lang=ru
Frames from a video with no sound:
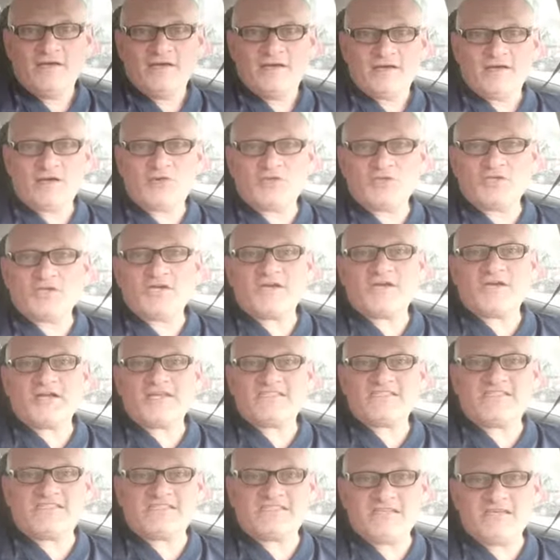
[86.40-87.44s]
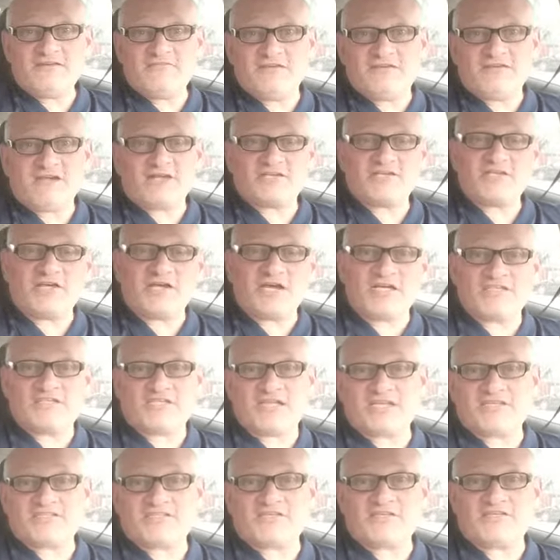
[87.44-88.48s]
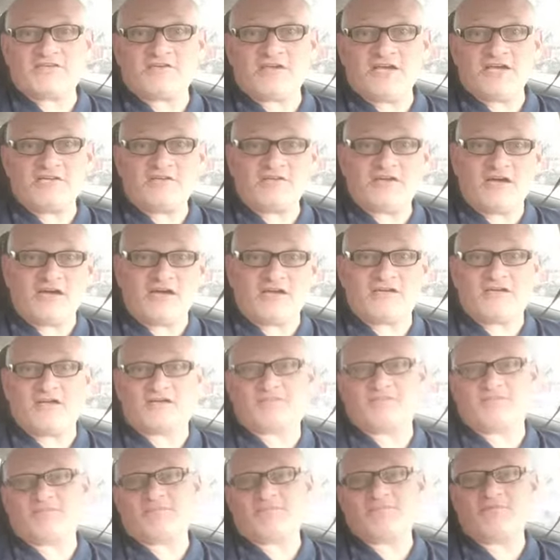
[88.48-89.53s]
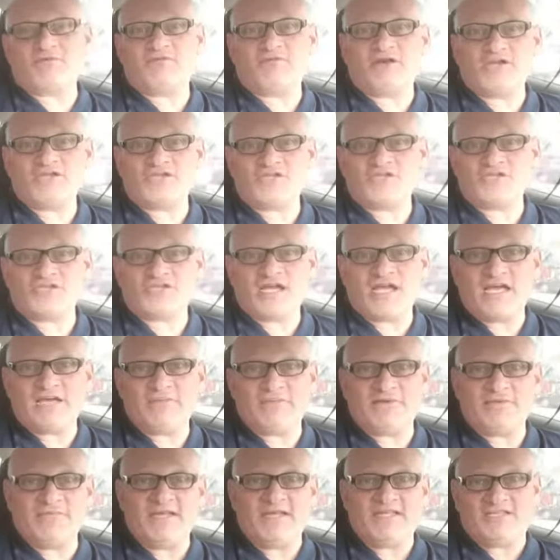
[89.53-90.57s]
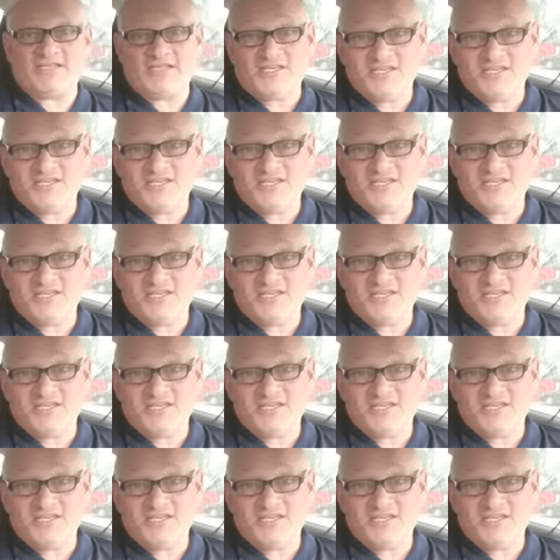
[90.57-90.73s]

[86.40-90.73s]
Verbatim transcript: Какой ты красивый, как ты катаешься на коньках, как ты забиваешь шайбы, блядь.